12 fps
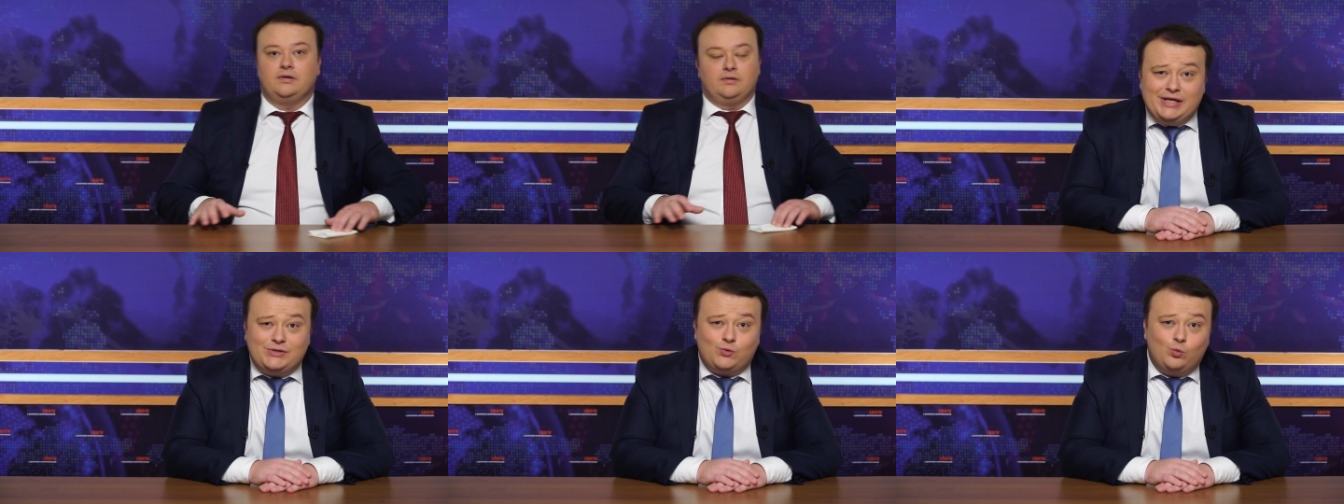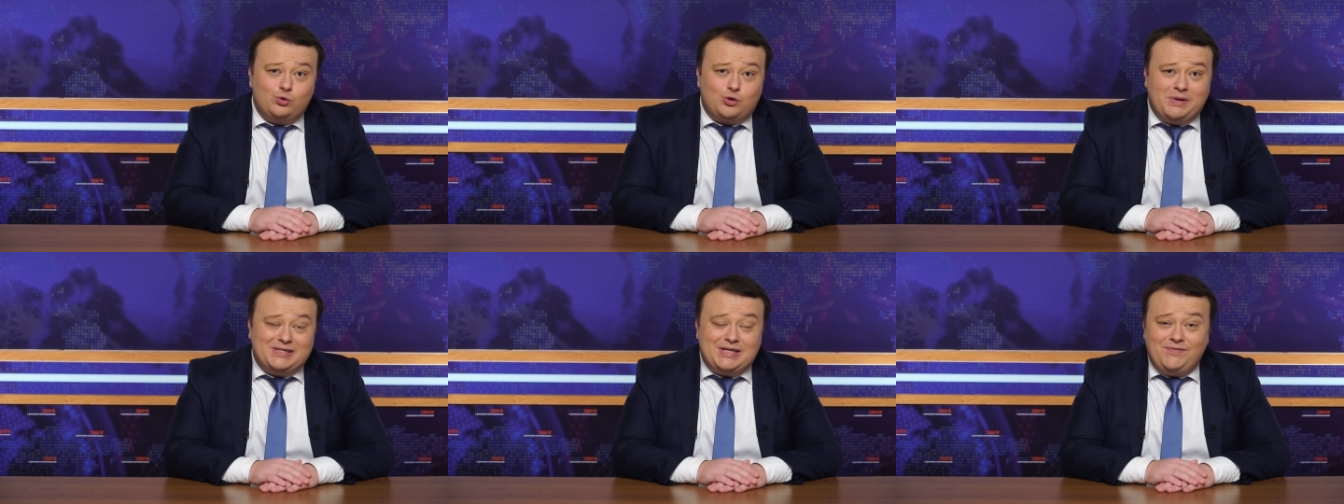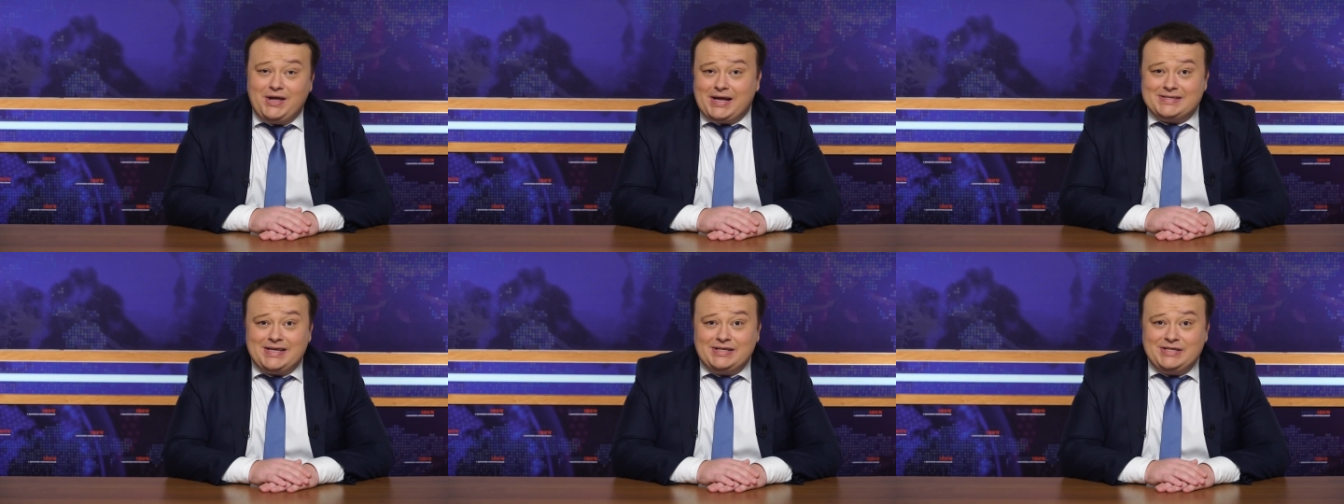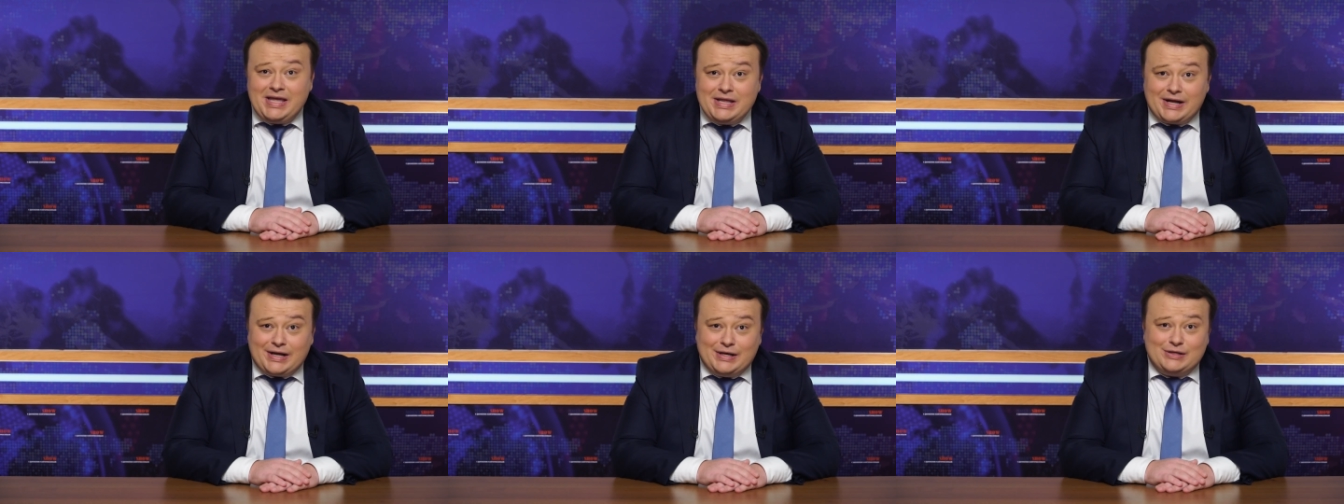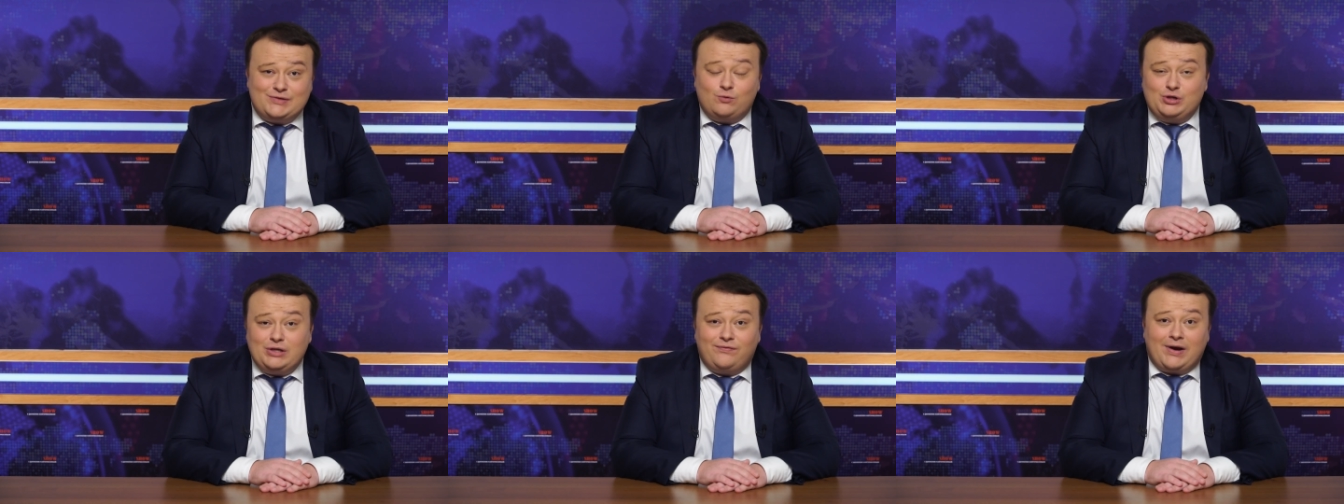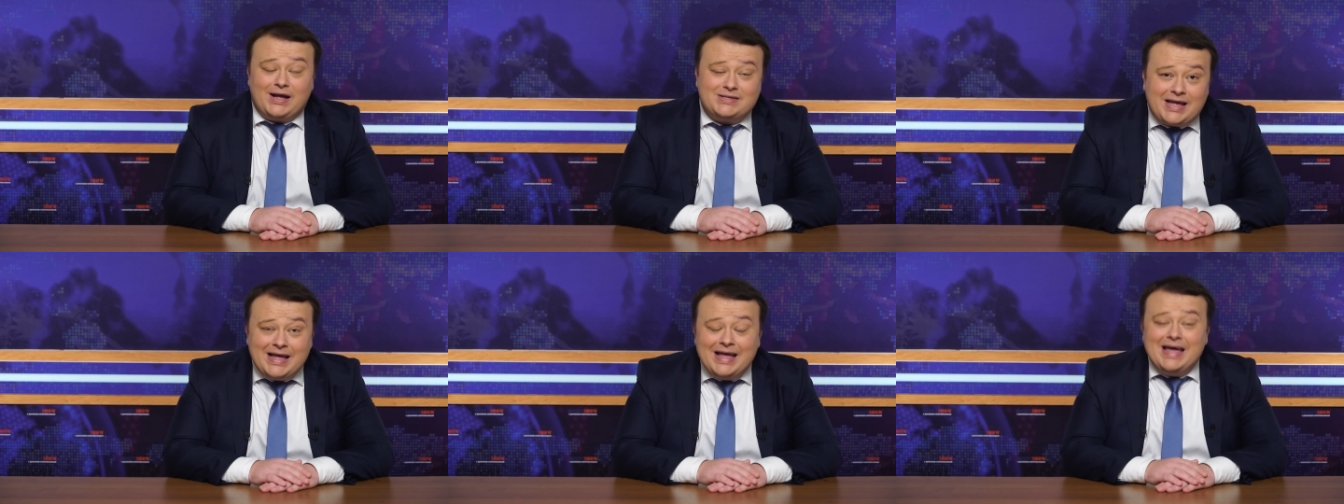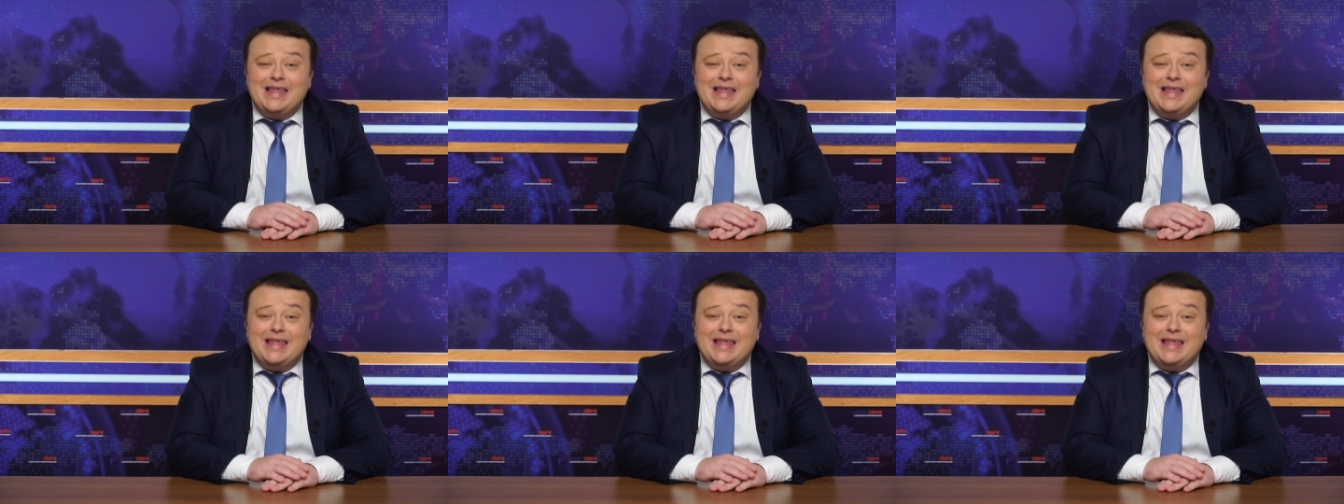из уст массовика-затейника звучит фраза